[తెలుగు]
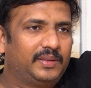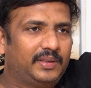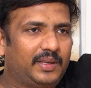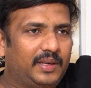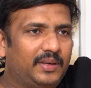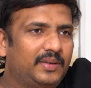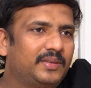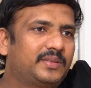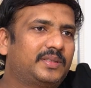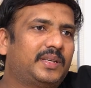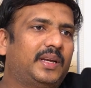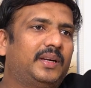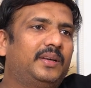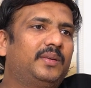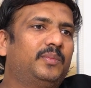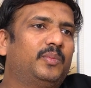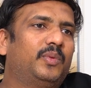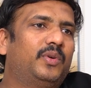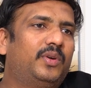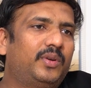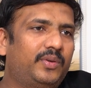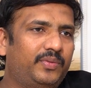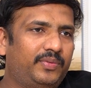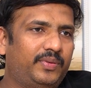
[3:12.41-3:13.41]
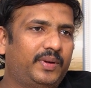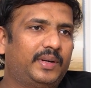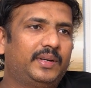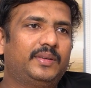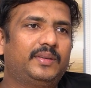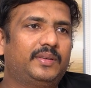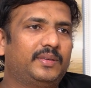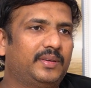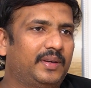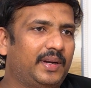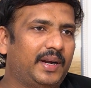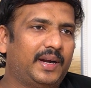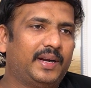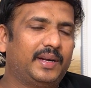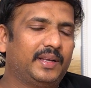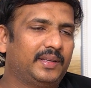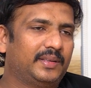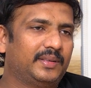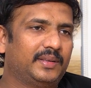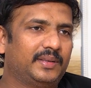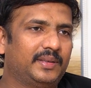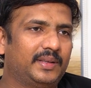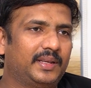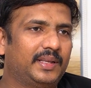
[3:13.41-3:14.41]
దానిలో చన్ మోర్ ఫన్ యాడ్
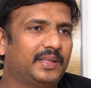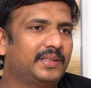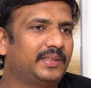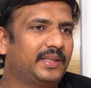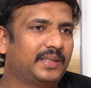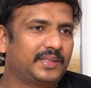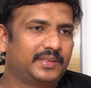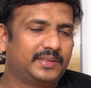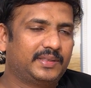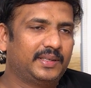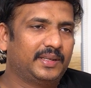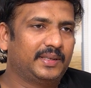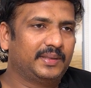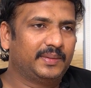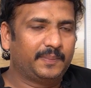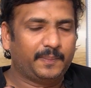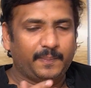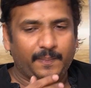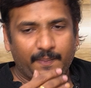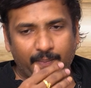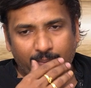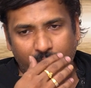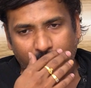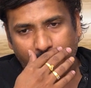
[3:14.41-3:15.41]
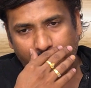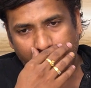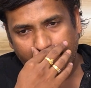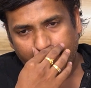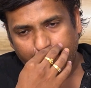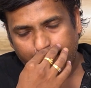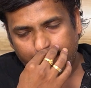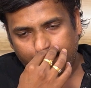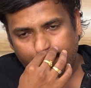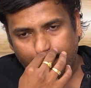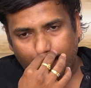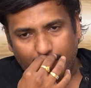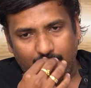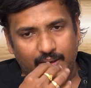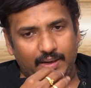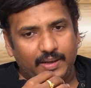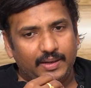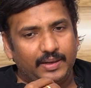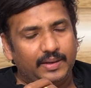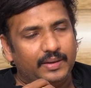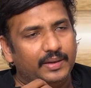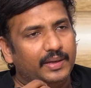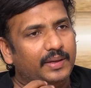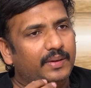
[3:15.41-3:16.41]
అయింది అది సక్సెస్ అయింది
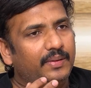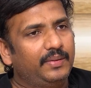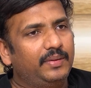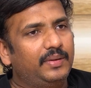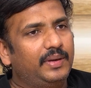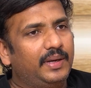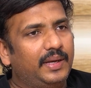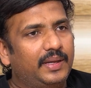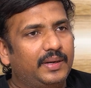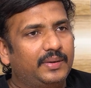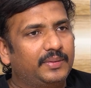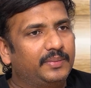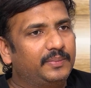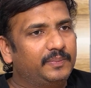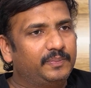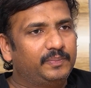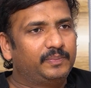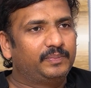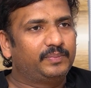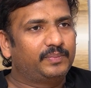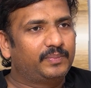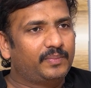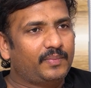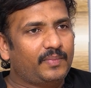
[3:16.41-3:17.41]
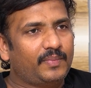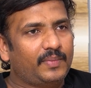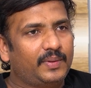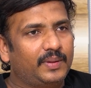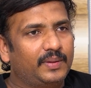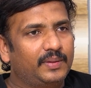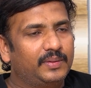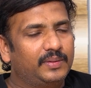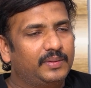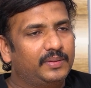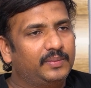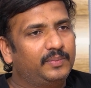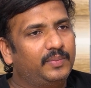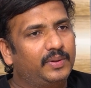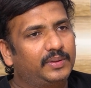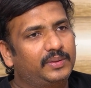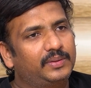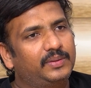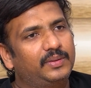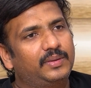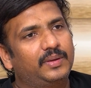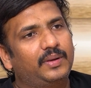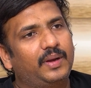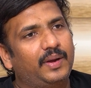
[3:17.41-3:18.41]
అలాగే ఈవి గారు
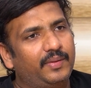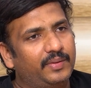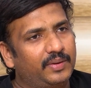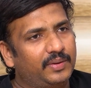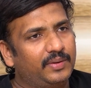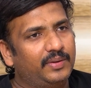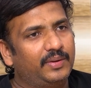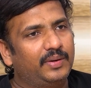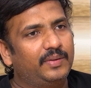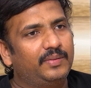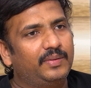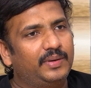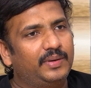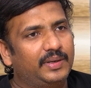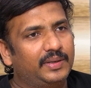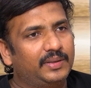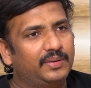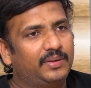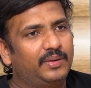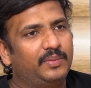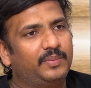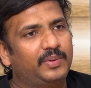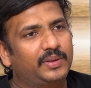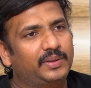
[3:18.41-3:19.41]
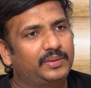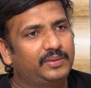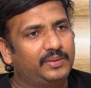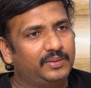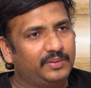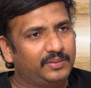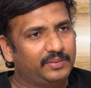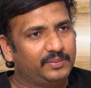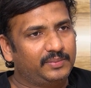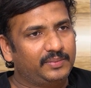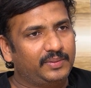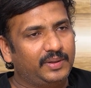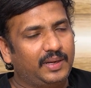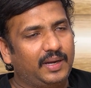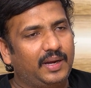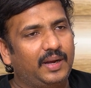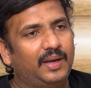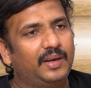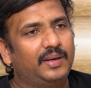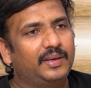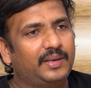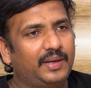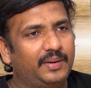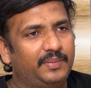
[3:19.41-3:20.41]
మొత్తం ఎవడగోల వాడిదిలో మొత్తం
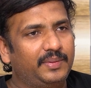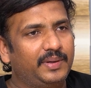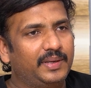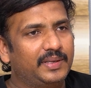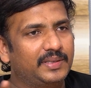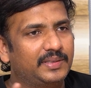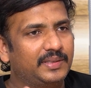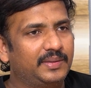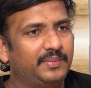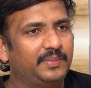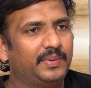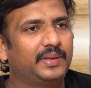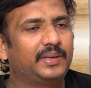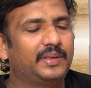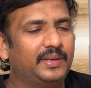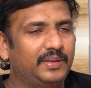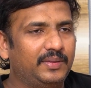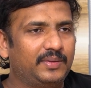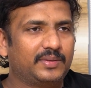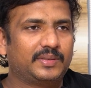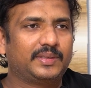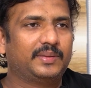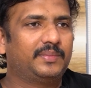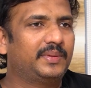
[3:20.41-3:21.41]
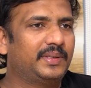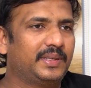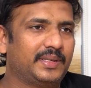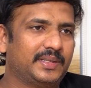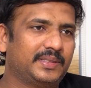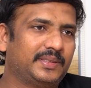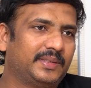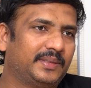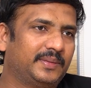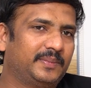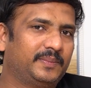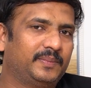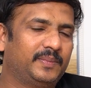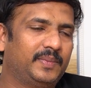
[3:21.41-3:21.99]
ఆల్ కమెడియన్స్ని పెట్టి ఒక సినిమా చేశారు